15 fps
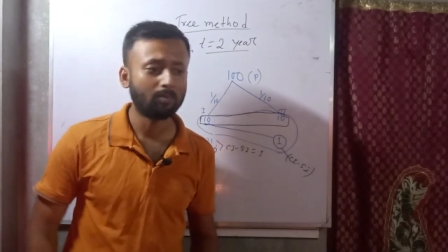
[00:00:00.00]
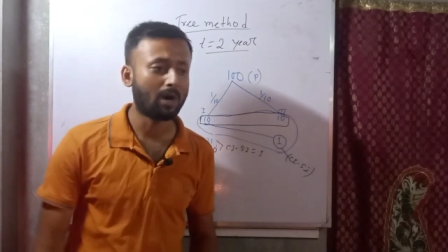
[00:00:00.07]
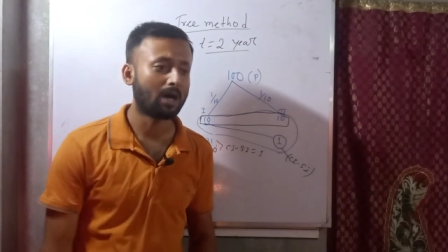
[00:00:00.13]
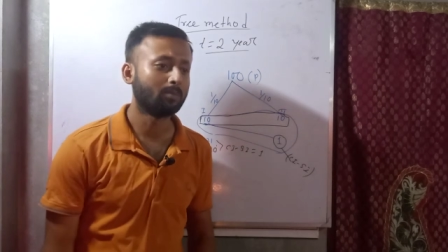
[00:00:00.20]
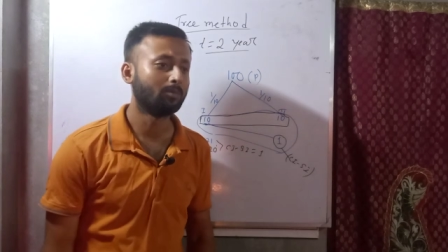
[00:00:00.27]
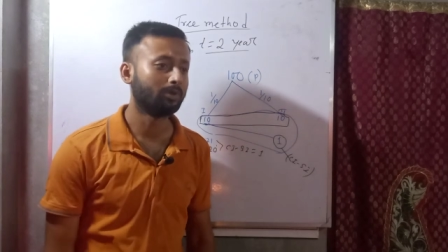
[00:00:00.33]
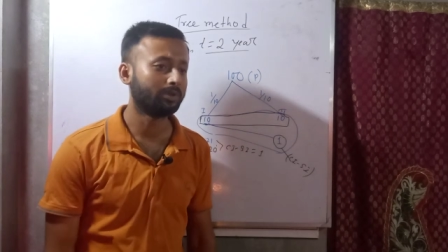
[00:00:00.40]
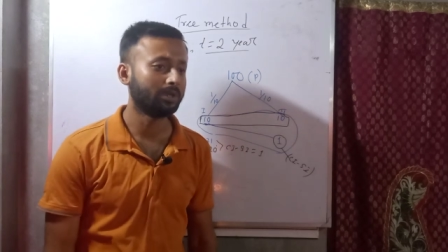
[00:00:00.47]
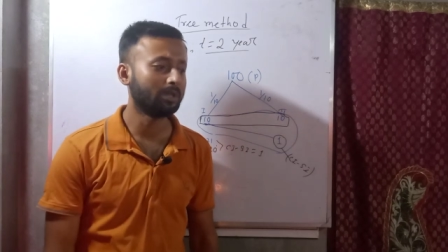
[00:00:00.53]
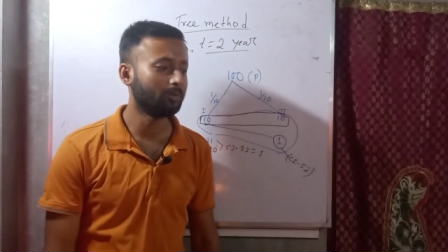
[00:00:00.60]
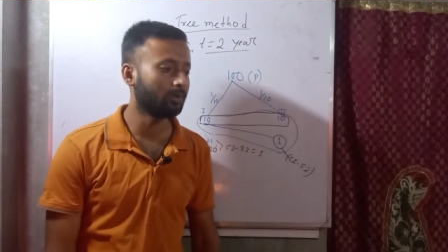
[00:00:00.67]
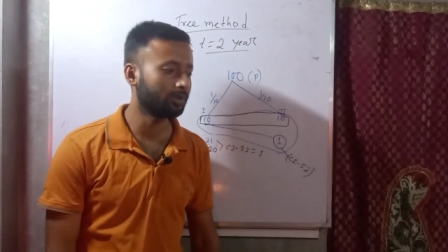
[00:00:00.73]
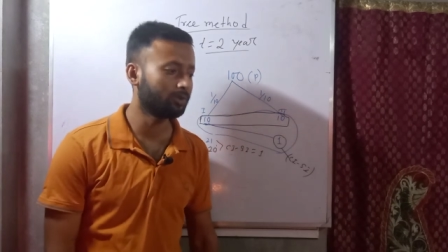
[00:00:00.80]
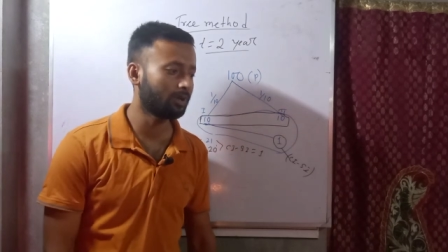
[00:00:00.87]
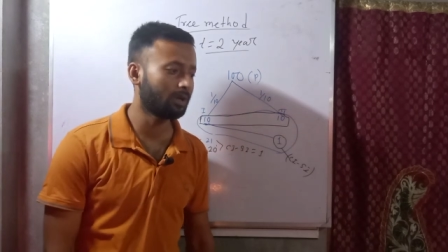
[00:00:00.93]
ভাঙবো তিন
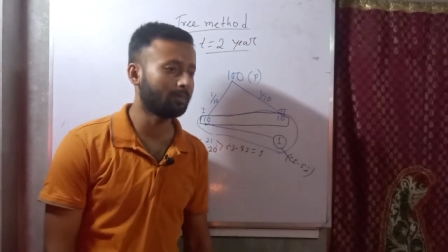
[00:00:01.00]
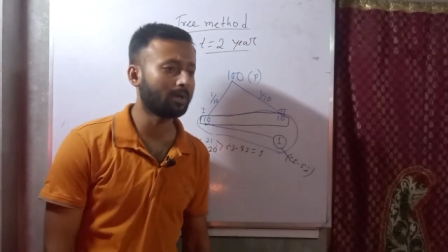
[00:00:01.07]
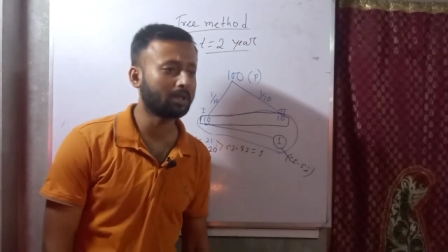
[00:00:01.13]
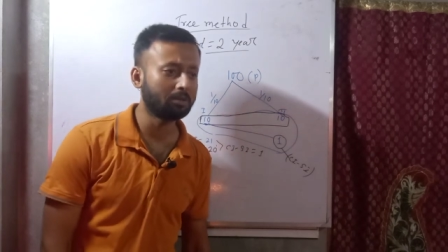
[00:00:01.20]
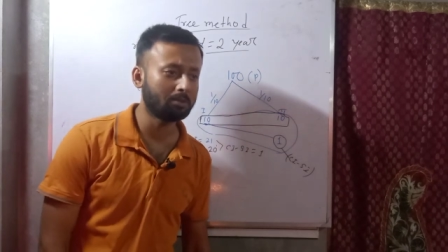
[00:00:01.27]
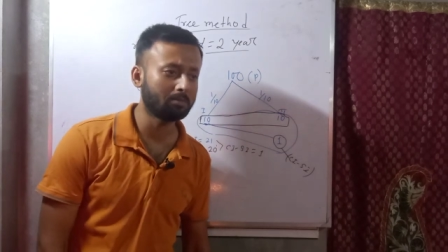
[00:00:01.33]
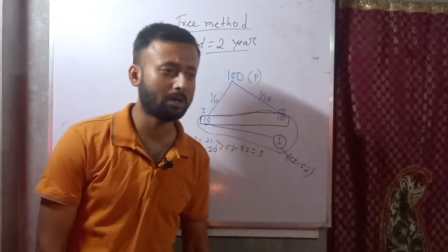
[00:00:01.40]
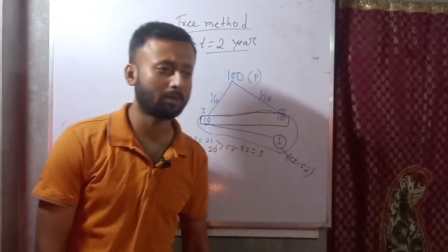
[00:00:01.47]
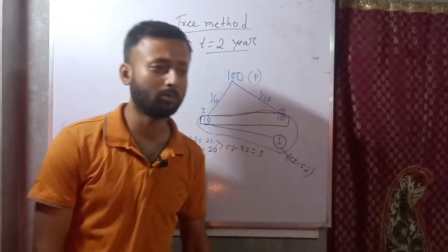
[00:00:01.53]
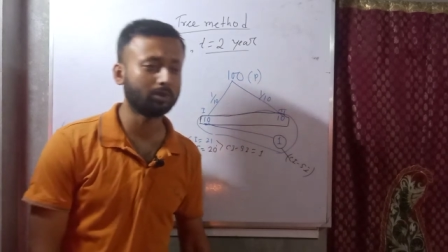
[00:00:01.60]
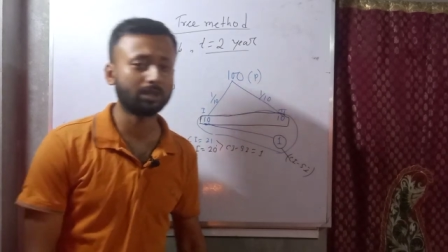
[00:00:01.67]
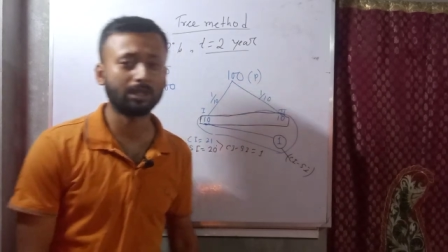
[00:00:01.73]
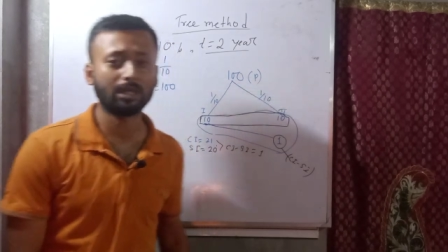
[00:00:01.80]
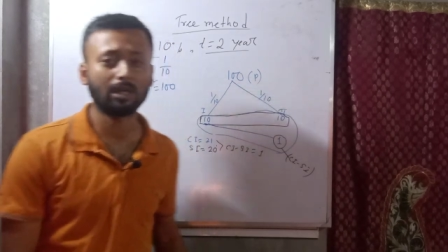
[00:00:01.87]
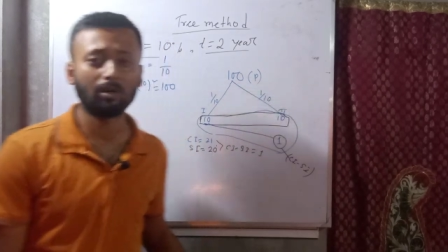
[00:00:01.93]
বছরে আমরা কীভাবে ভাঙবো
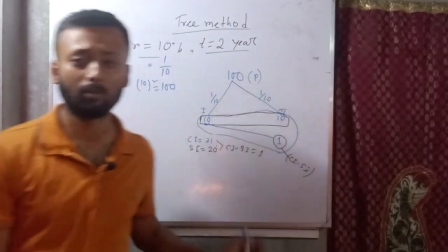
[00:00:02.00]
সেটা